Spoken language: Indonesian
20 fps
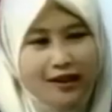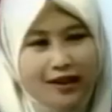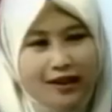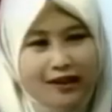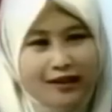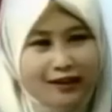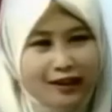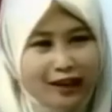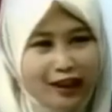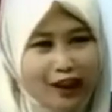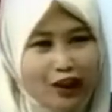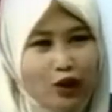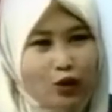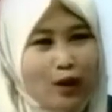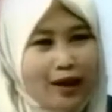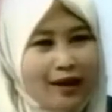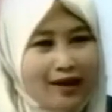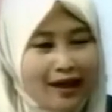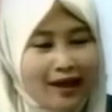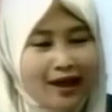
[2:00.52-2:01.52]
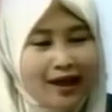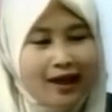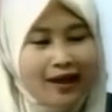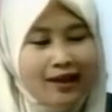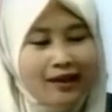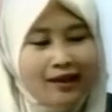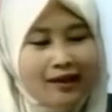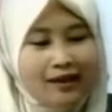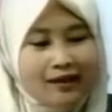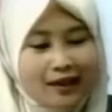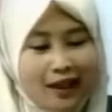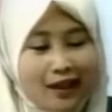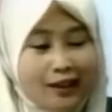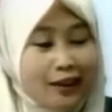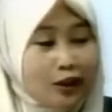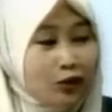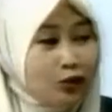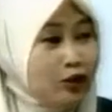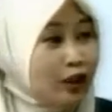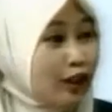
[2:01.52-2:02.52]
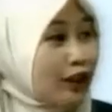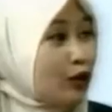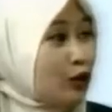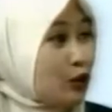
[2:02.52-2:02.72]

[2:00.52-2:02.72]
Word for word: sendiri itu adalah salah satu cara untuk